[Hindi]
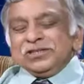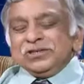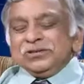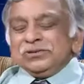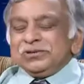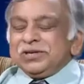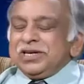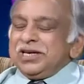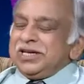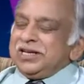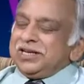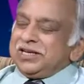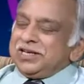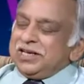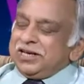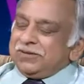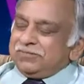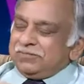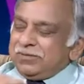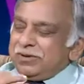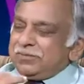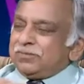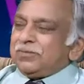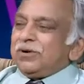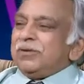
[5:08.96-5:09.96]
क्योंकि इनकी
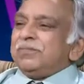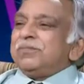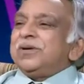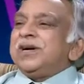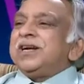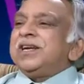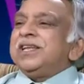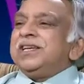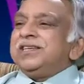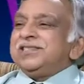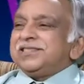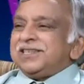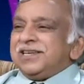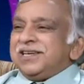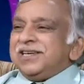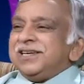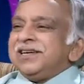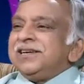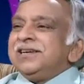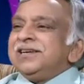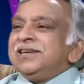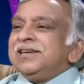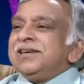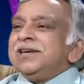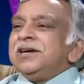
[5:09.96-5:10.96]
अपनी प्रॉपर्टीज़ हैं
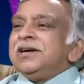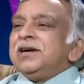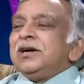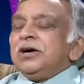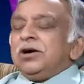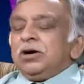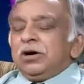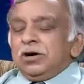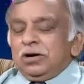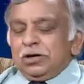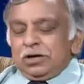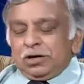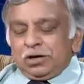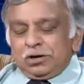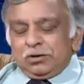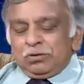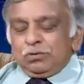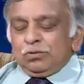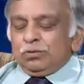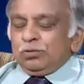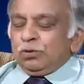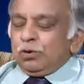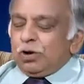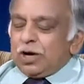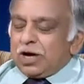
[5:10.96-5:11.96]
जी और
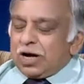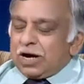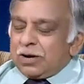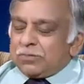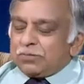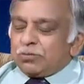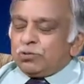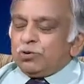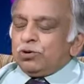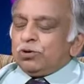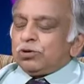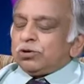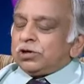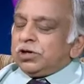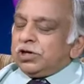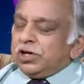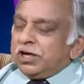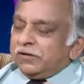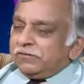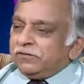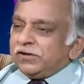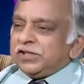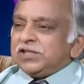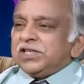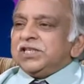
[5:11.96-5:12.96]
वो आपको
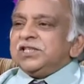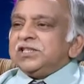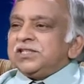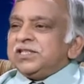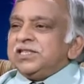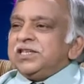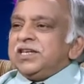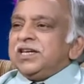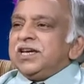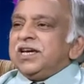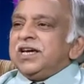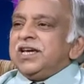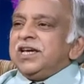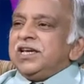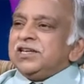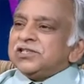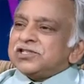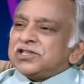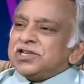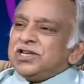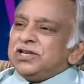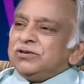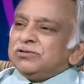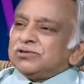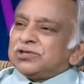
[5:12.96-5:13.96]
डेफिशिएंसी है
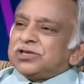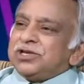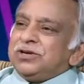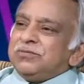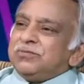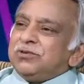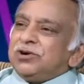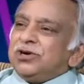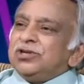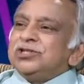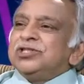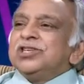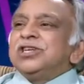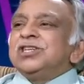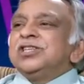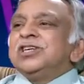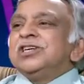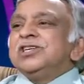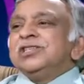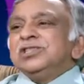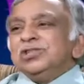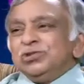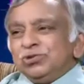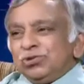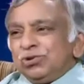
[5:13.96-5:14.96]
इसलिए उसकी बहुत ज़्यादा
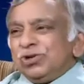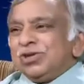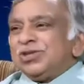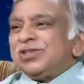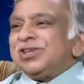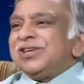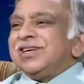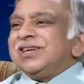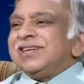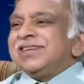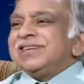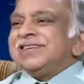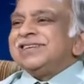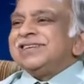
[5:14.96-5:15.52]
ज़रूरत है